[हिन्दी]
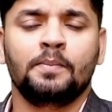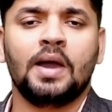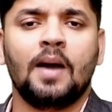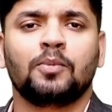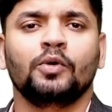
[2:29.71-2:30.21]

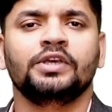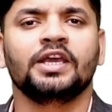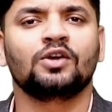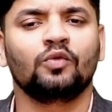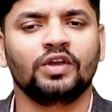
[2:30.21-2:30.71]
मैं आपको ये
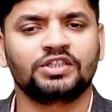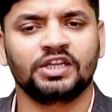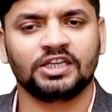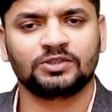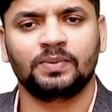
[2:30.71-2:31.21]

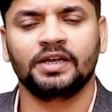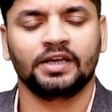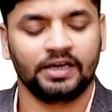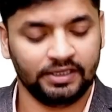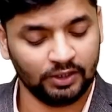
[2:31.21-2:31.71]
इक्वेशन एक्सप्लेन
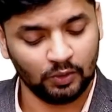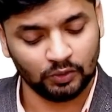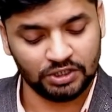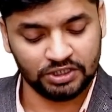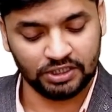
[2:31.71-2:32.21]
करने की
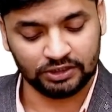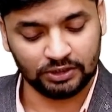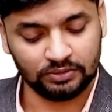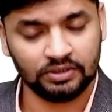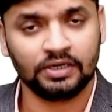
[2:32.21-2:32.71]
कोशिश
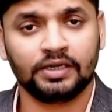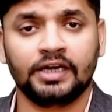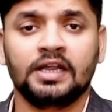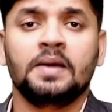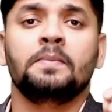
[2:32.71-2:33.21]
करता हूँ
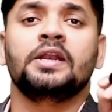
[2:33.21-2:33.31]
राइट